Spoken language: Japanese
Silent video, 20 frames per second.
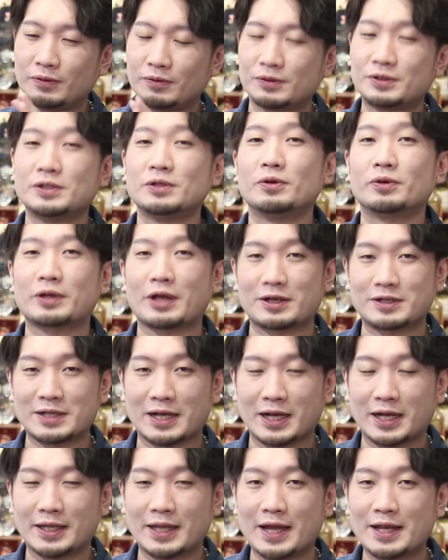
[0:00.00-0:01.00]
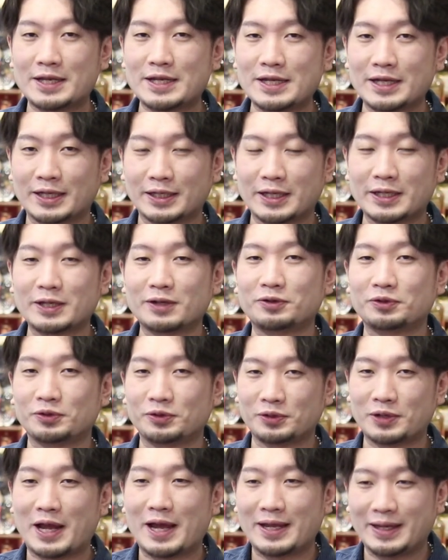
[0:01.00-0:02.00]
うちのお客さんが何人か出てく
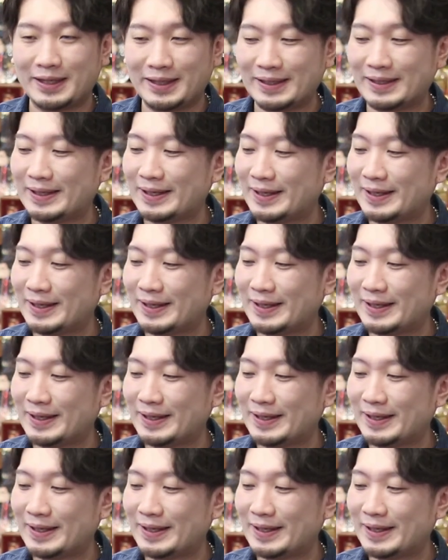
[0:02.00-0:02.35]
るぐらい、